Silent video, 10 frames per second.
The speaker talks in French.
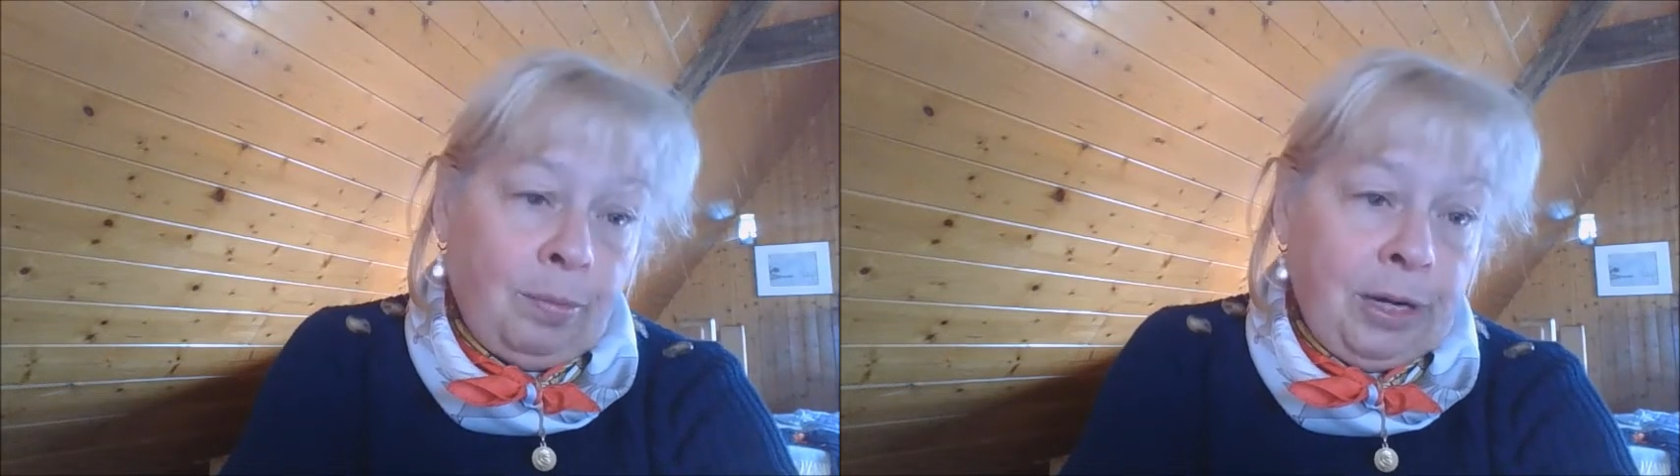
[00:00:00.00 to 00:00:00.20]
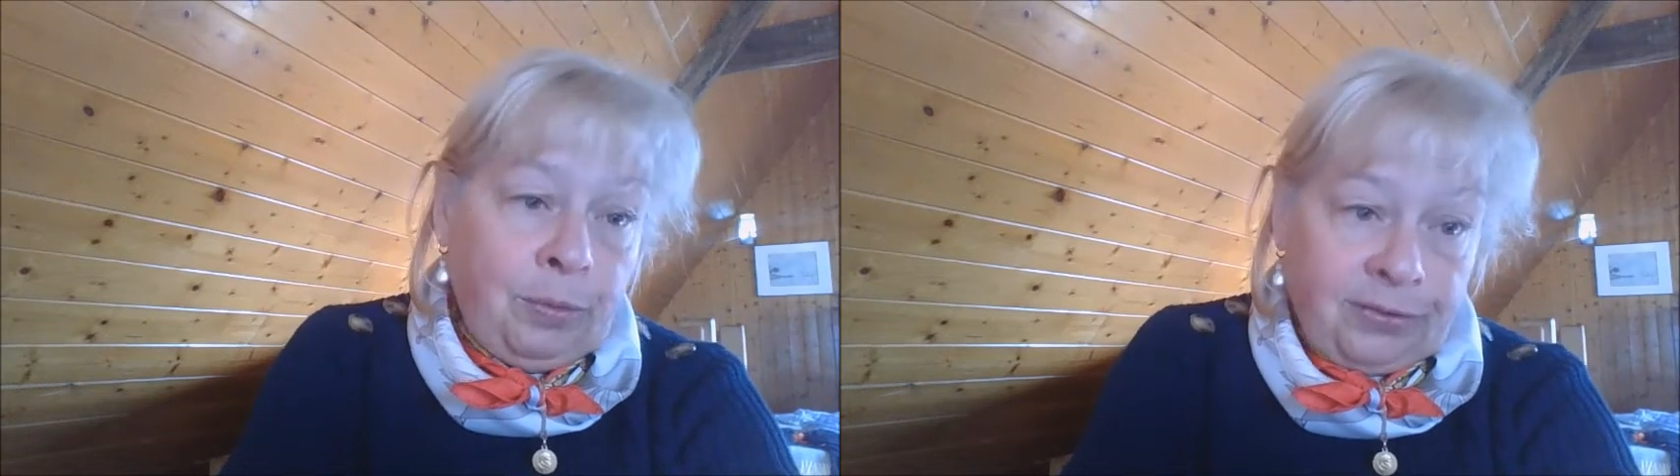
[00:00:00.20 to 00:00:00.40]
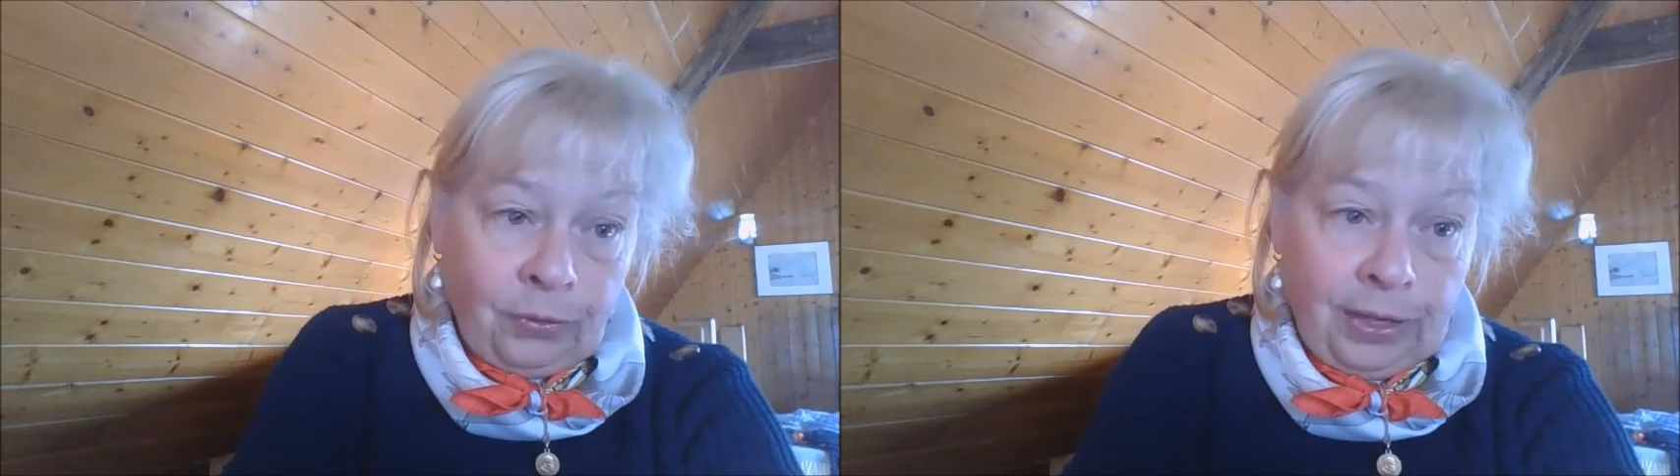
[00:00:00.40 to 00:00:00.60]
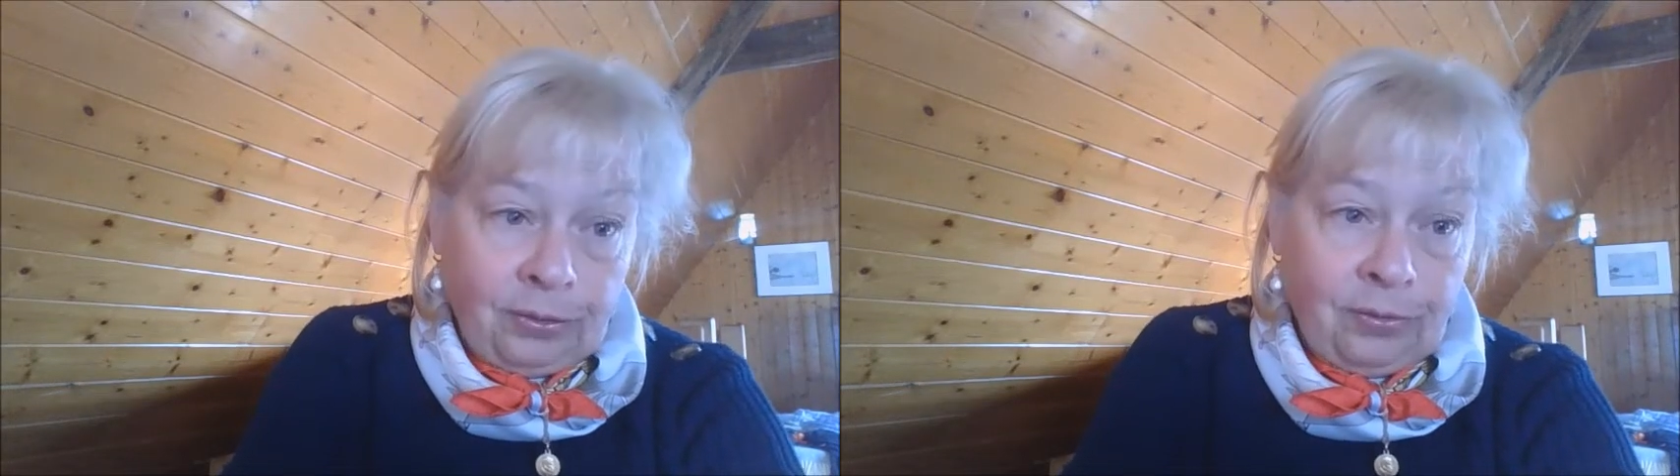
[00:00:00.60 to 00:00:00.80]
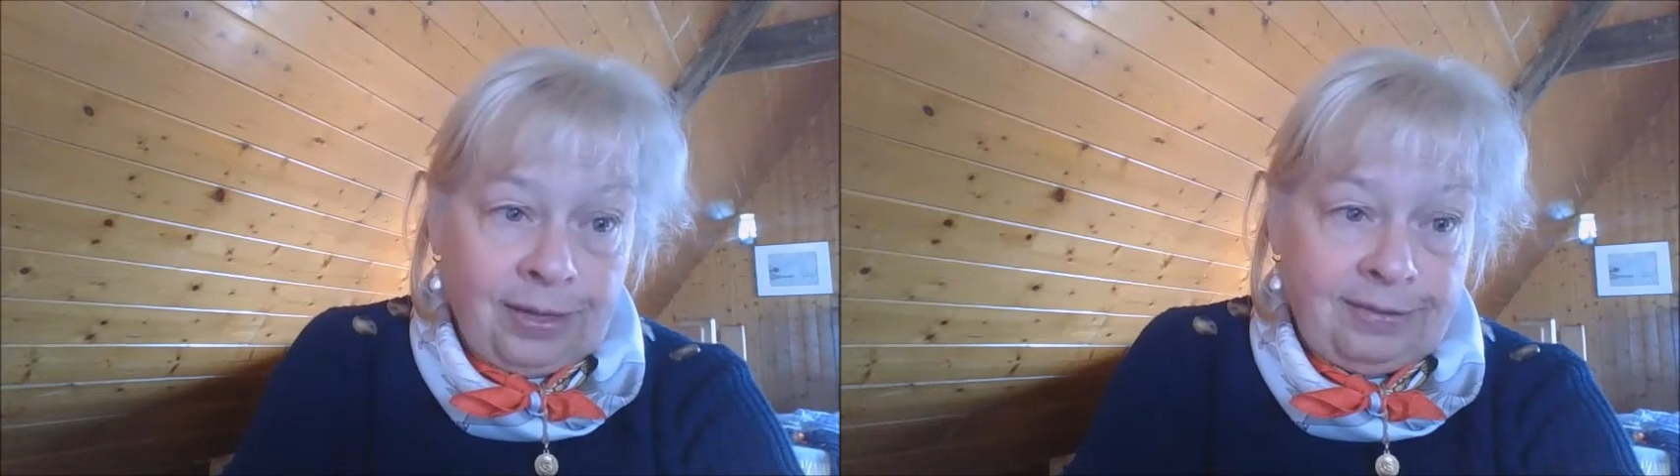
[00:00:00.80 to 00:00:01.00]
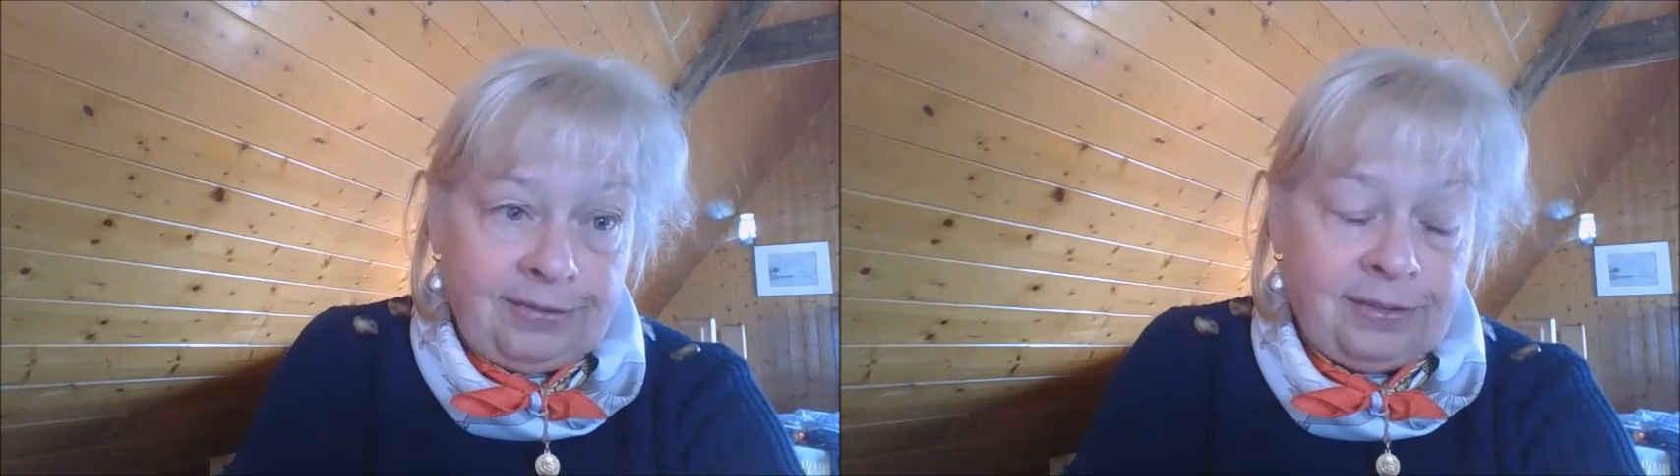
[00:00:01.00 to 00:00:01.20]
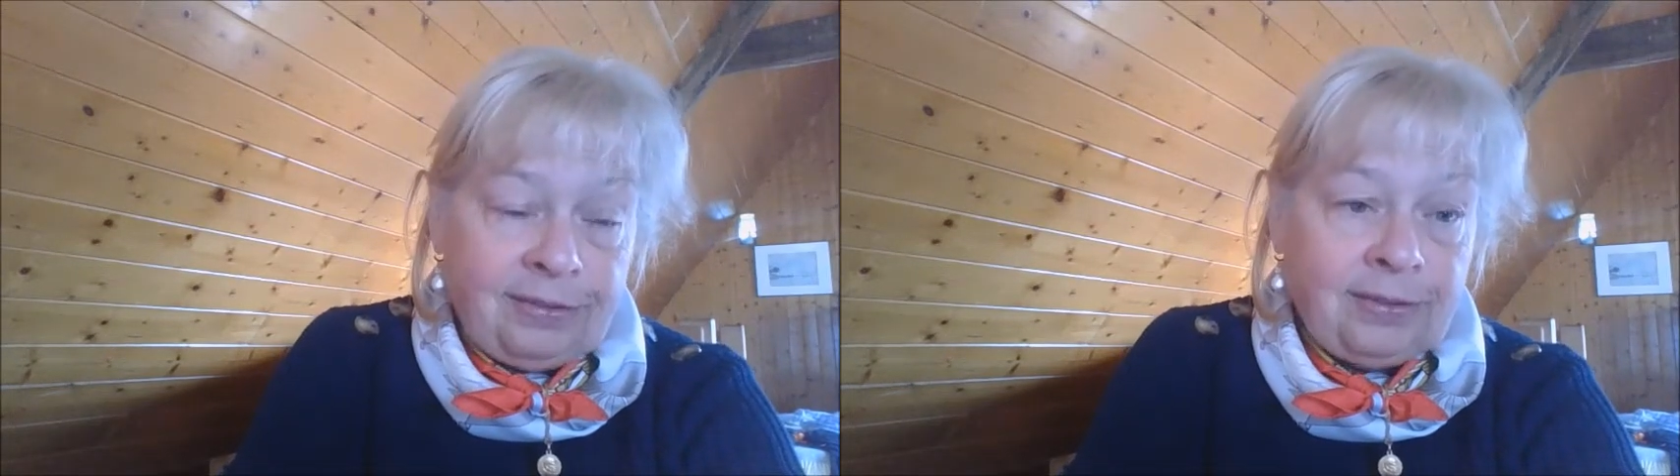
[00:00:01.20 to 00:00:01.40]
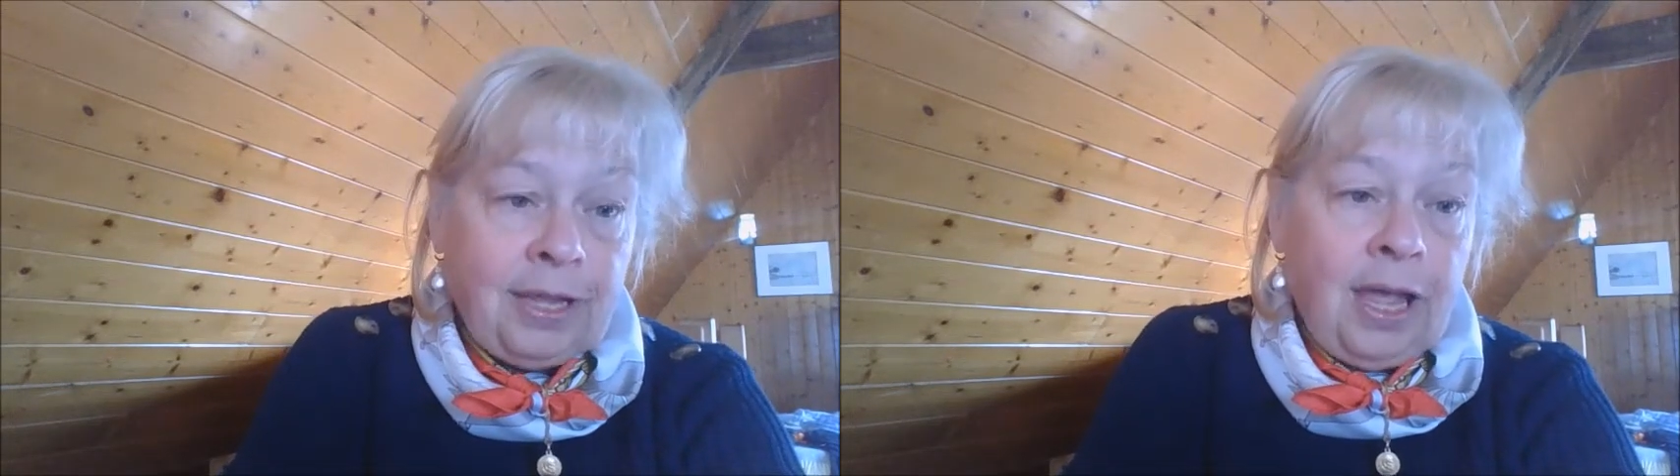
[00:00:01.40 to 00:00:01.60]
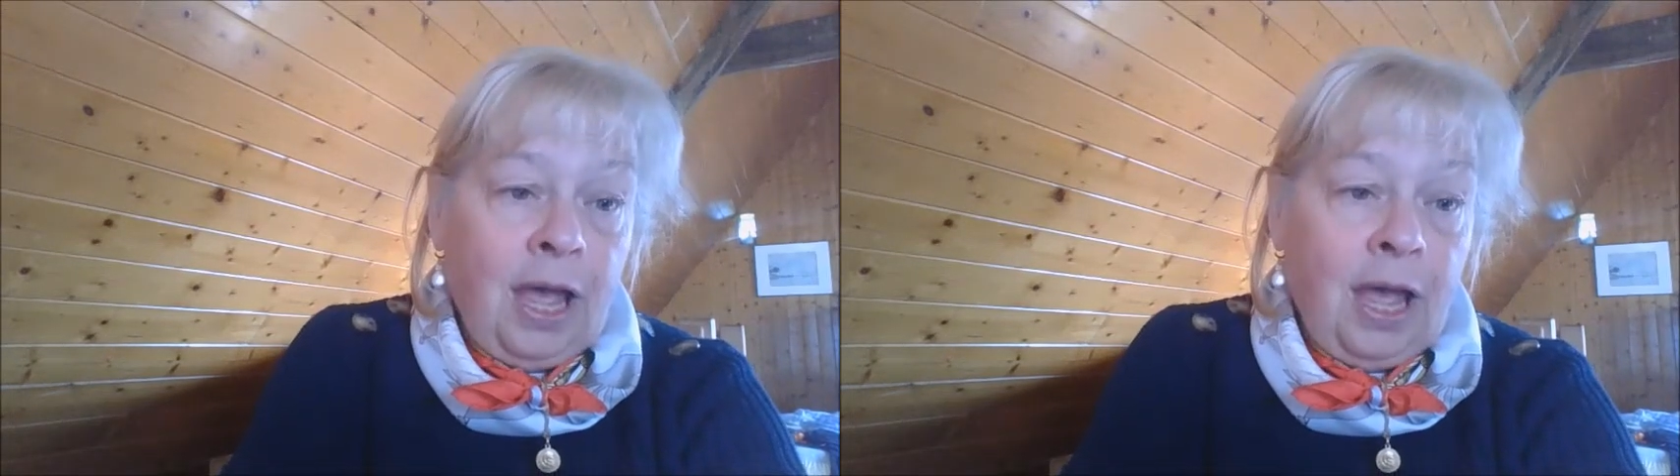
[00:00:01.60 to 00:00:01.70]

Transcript: 1886,